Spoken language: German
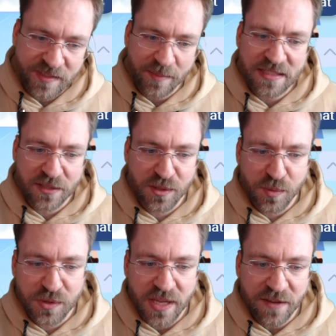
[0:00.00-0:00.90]
Die haben jetzt natürlich
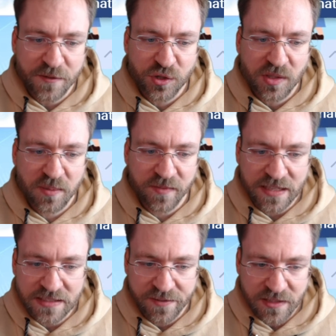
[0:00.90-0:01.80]
Windows 11 geschrieben, weil
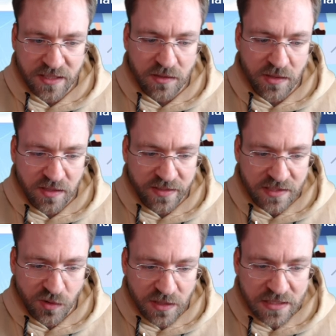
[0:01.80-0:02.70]
das einfach die aktuelle
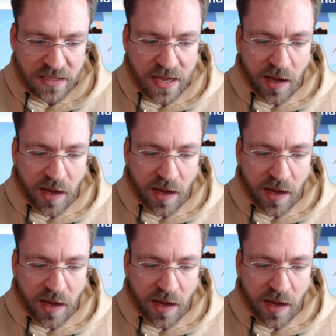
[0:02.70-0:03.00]
Version ist.